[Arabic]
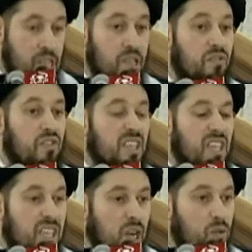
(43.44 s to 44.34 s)

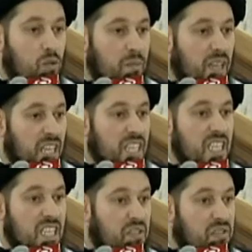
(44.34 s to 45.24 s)
في يوم
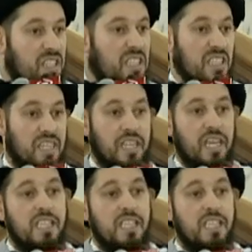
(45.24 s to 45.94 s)
عيد فطر